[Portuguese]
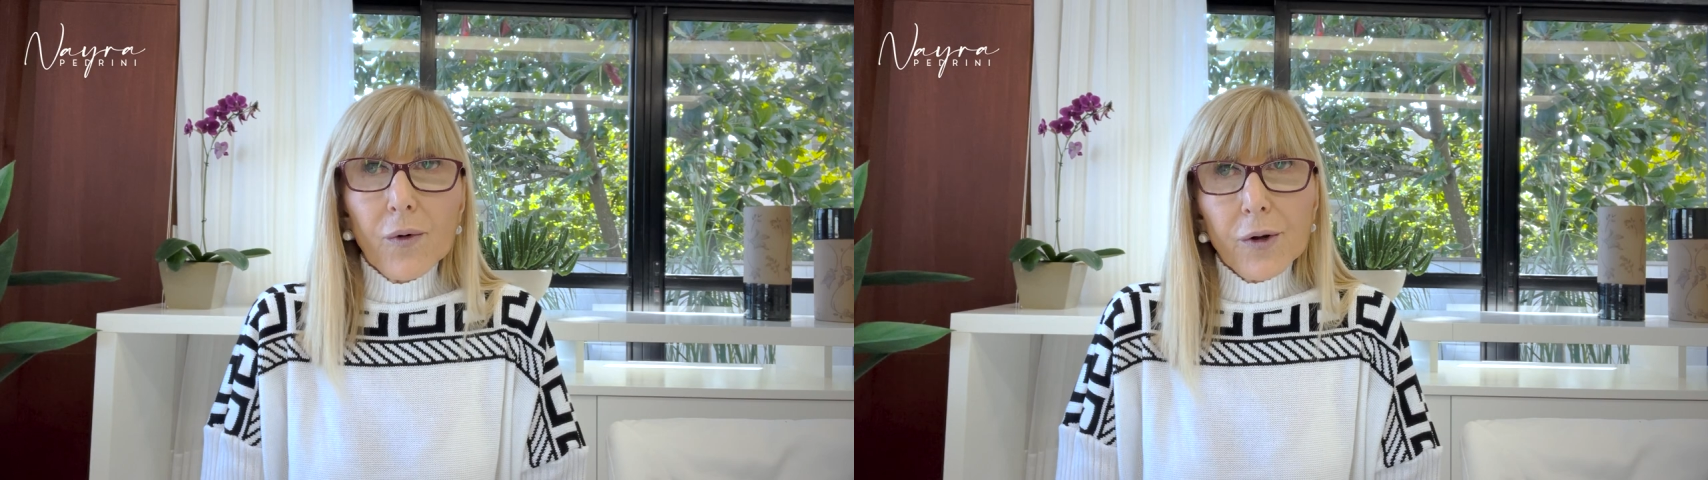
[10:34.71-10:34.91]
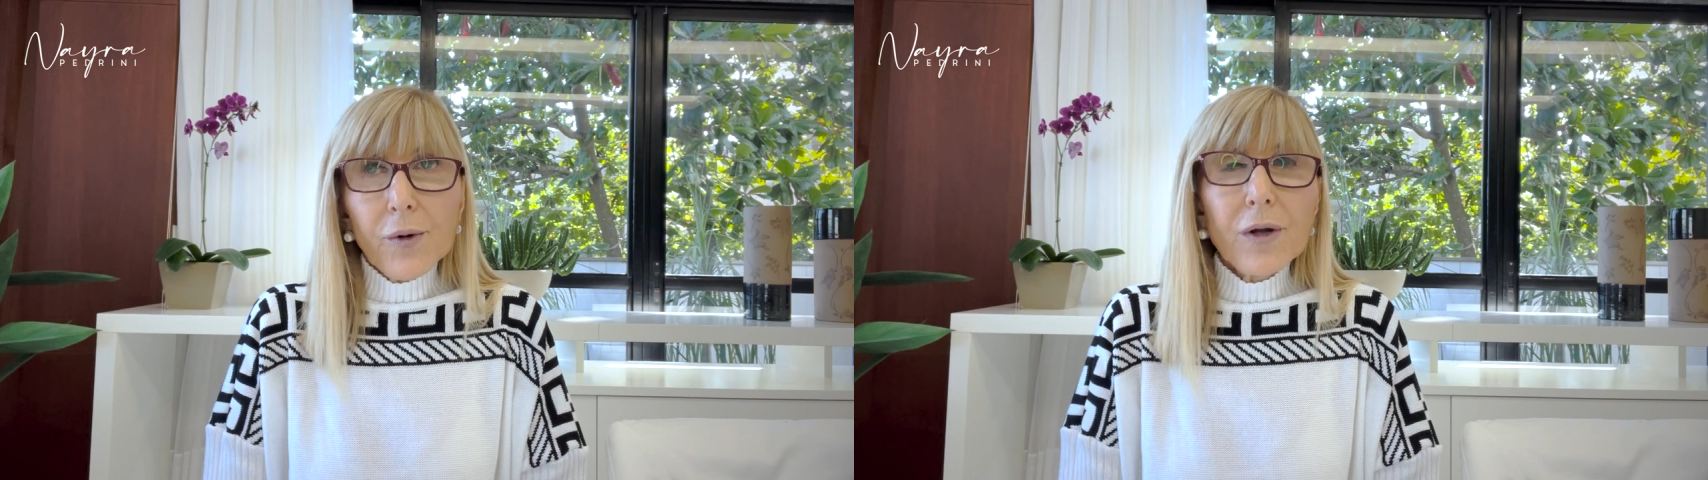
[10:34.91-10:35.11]

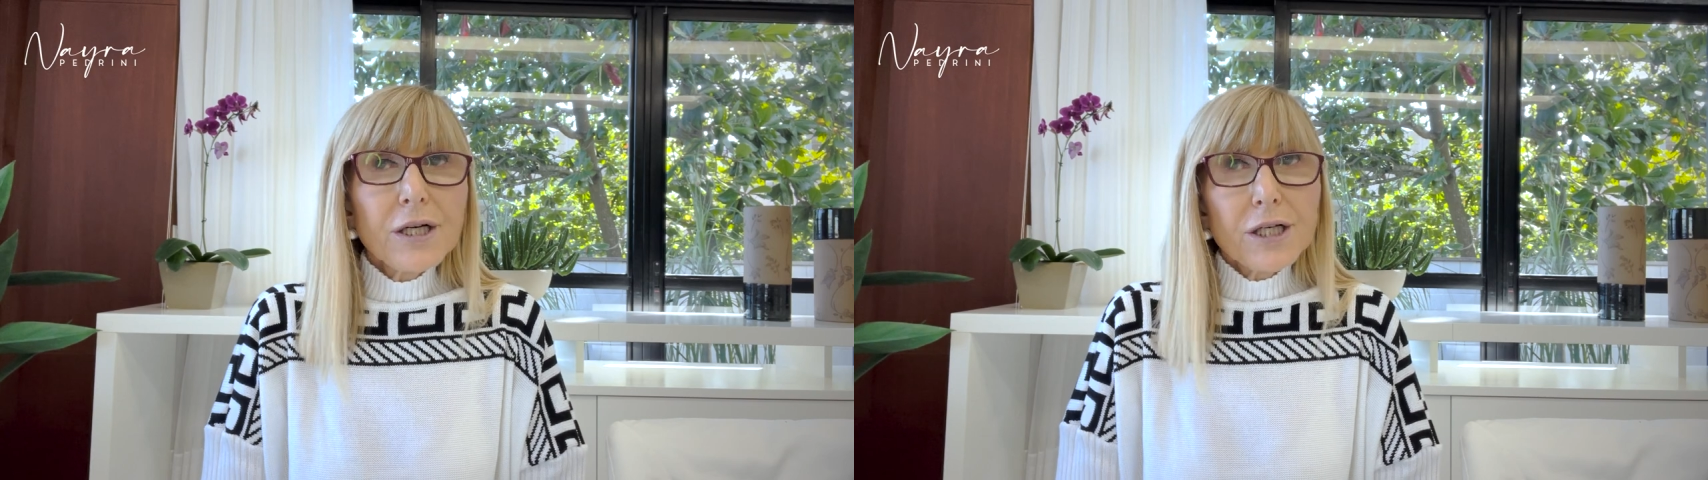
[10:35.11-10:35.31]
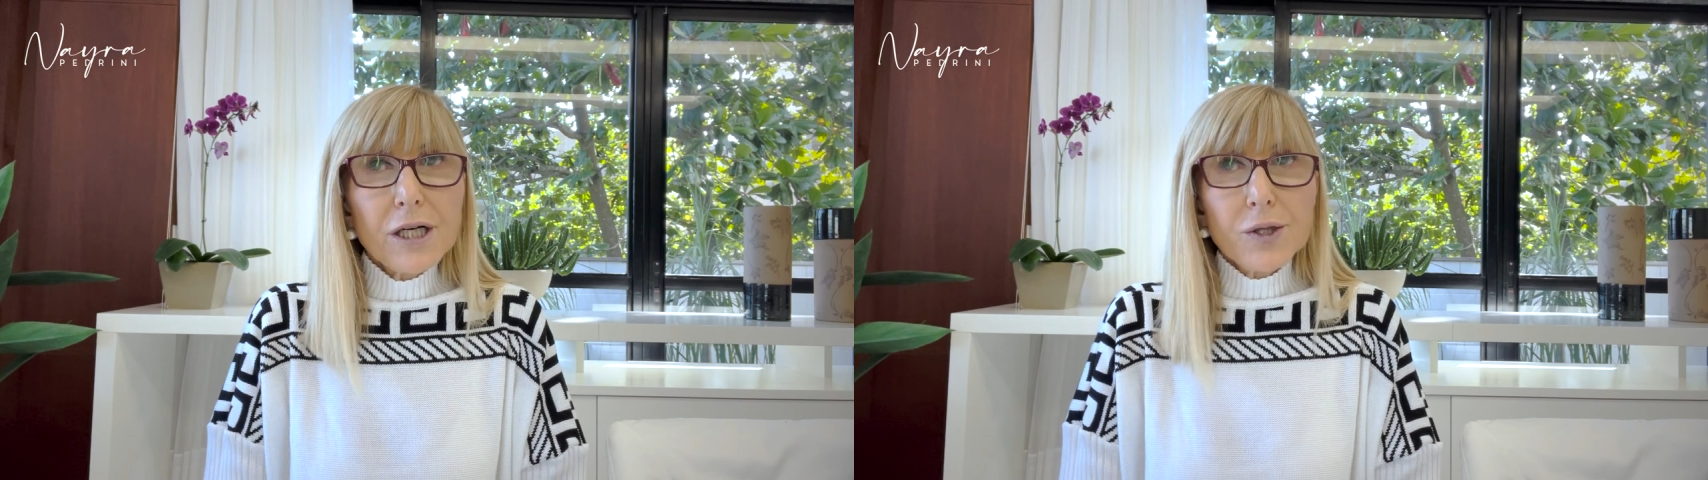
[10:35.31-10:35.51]
orou
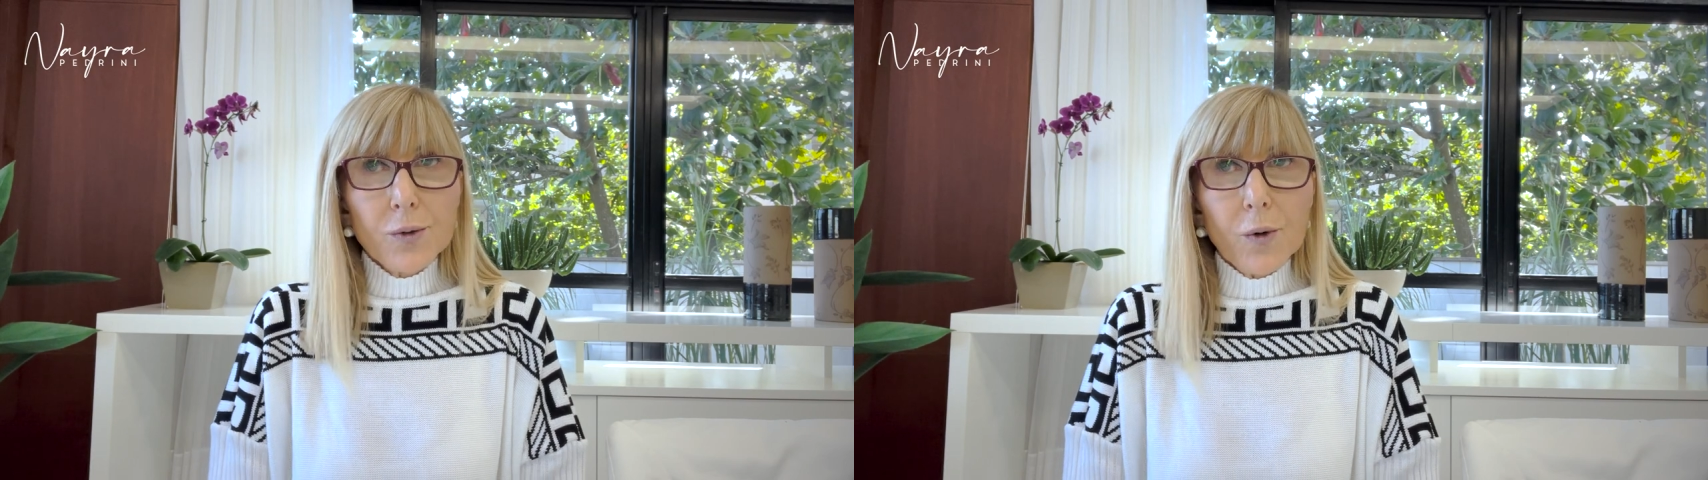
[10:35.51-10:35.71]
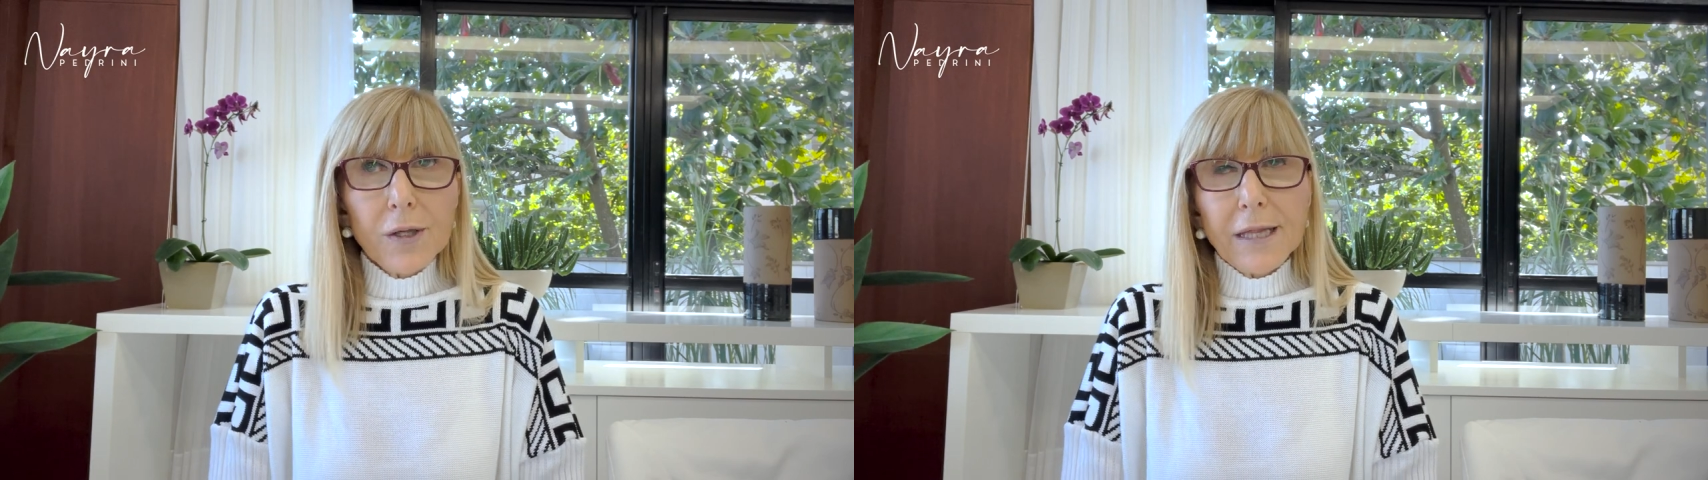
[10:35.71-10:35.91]
e
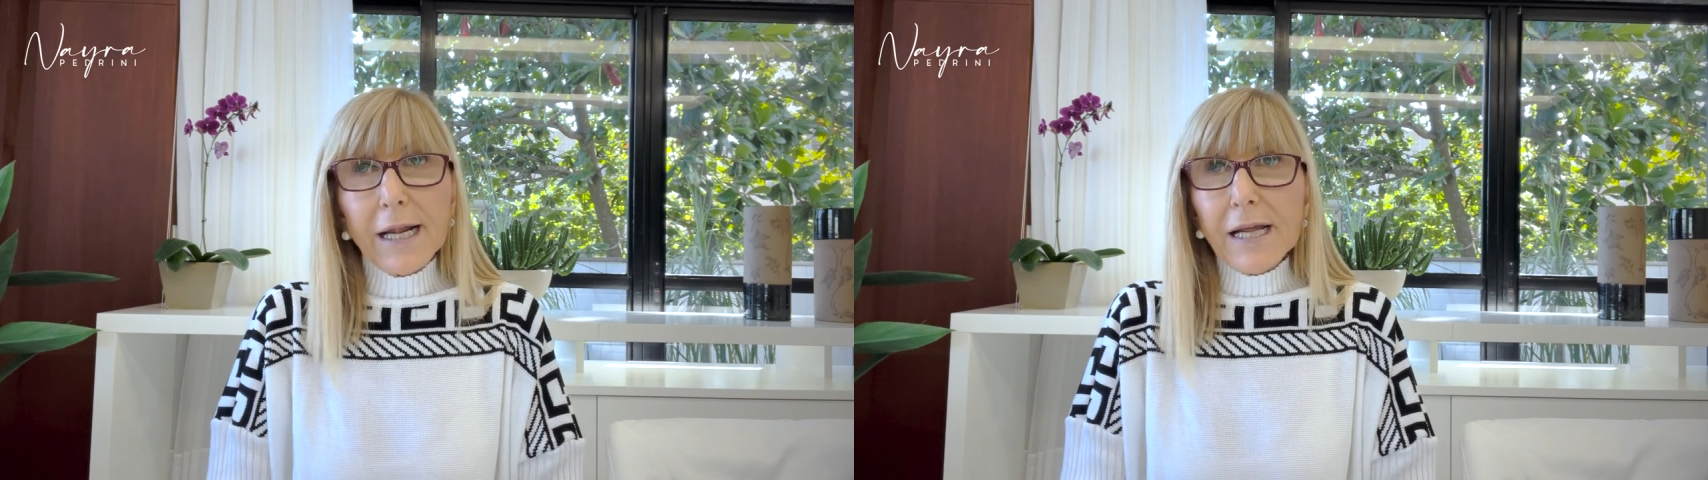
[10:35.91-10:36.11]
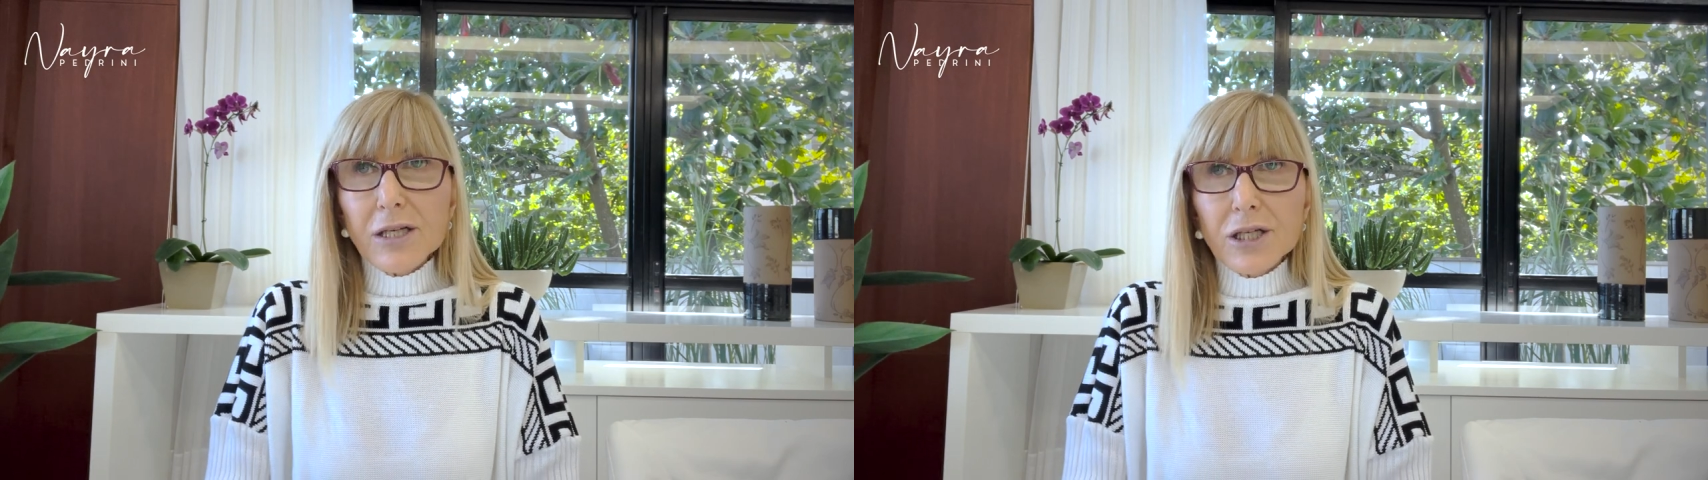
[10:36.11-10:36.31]
jejuou
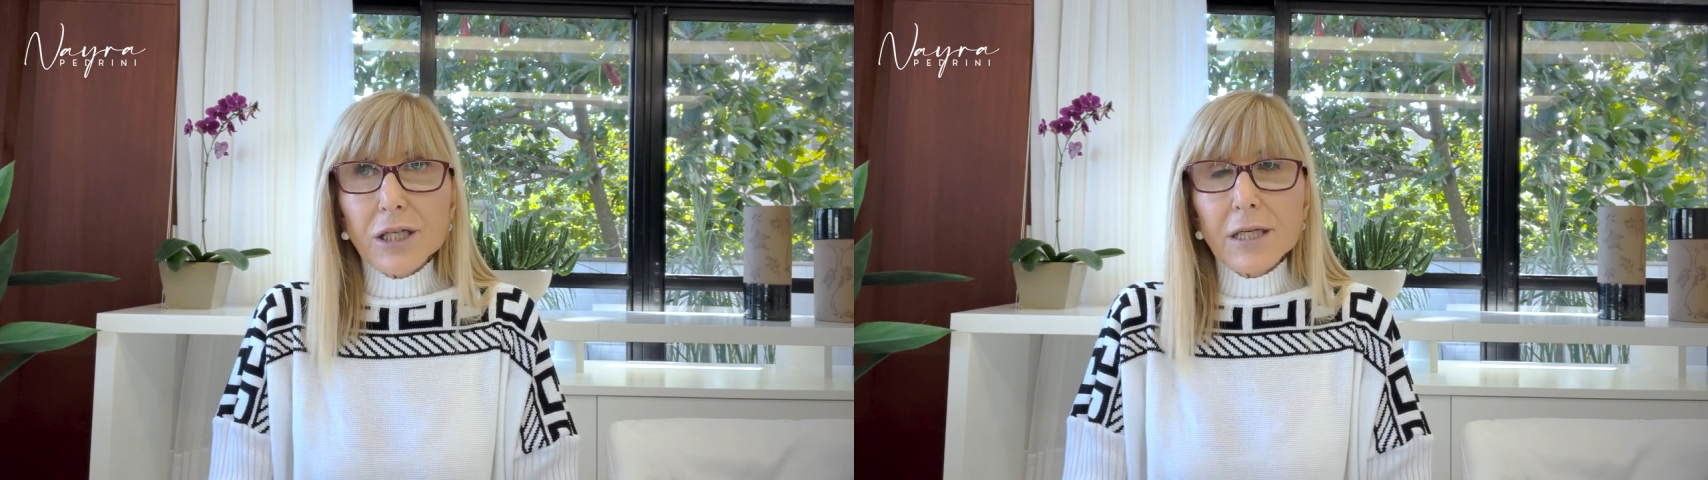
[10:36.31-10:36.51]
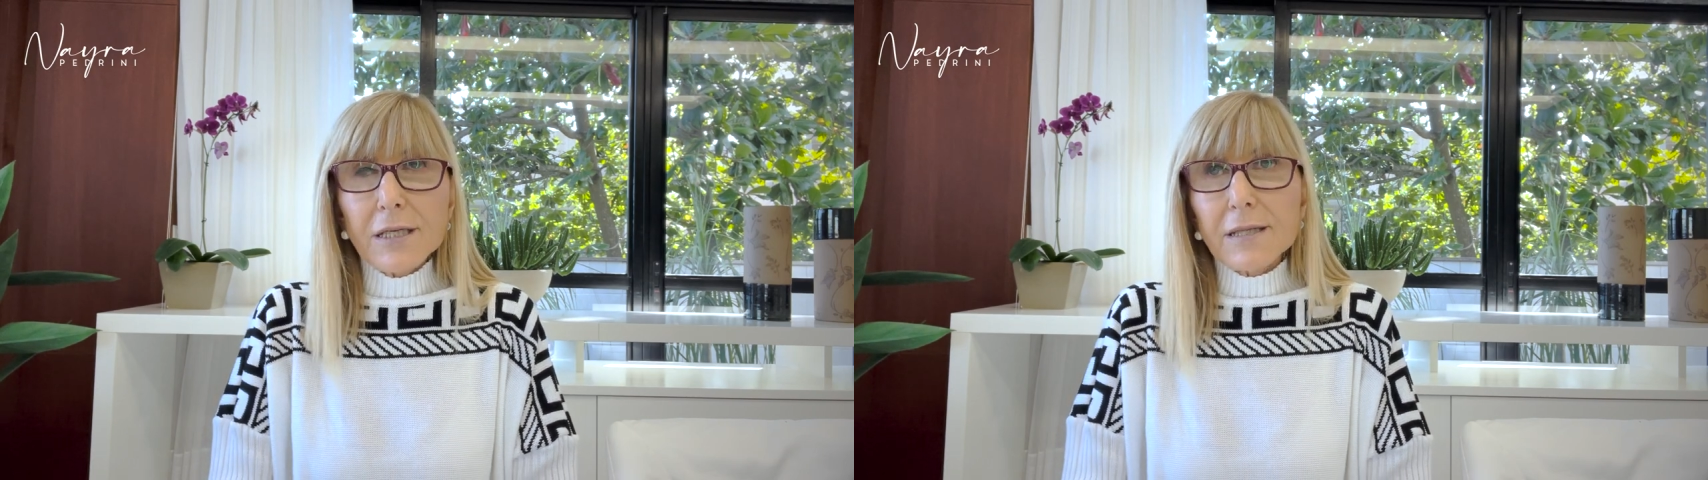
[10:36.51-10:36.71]
três
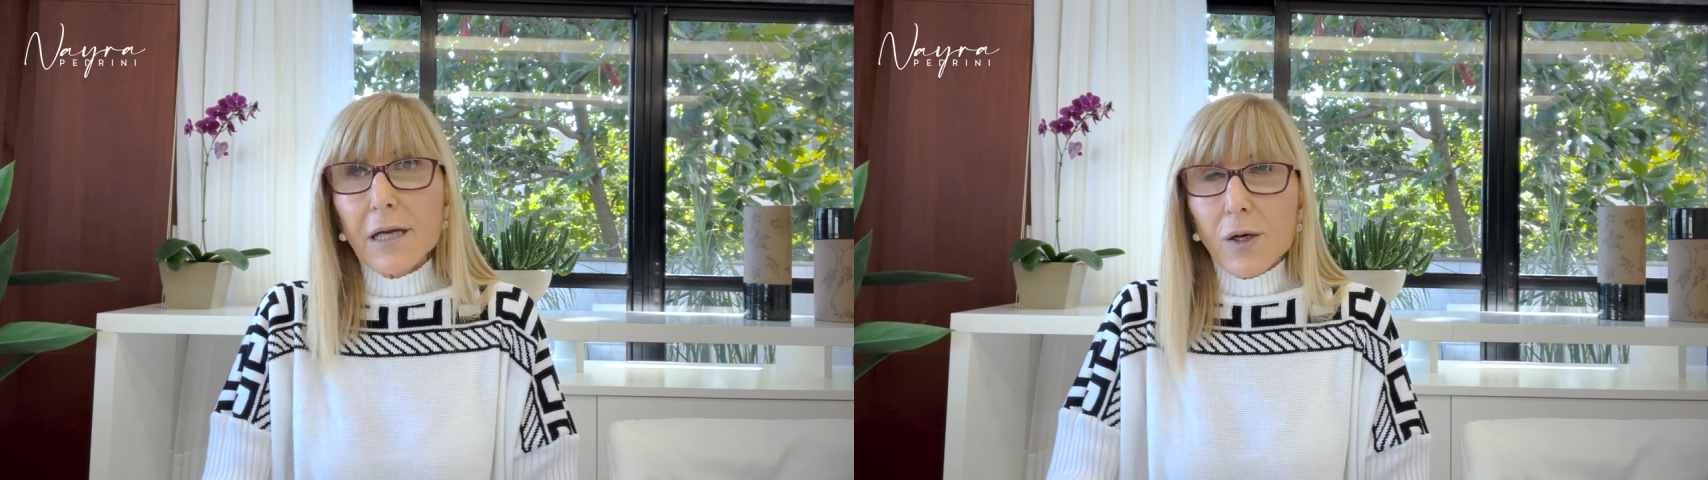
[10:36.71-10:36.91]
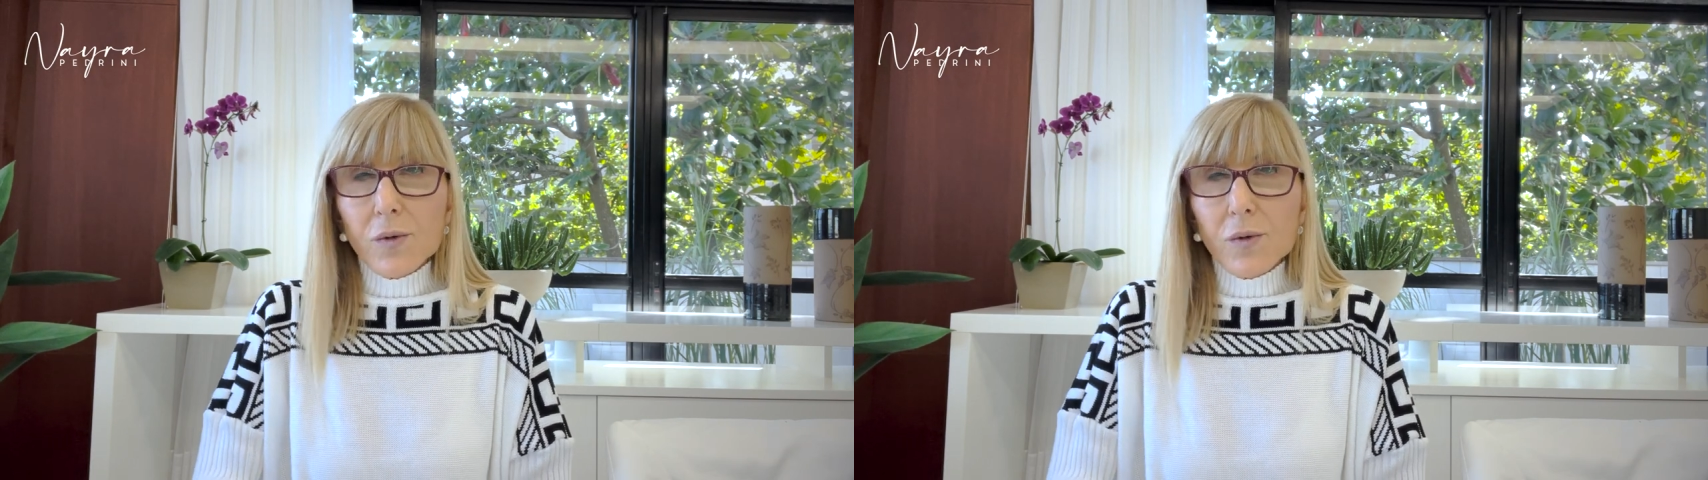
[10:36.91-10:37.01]
dias,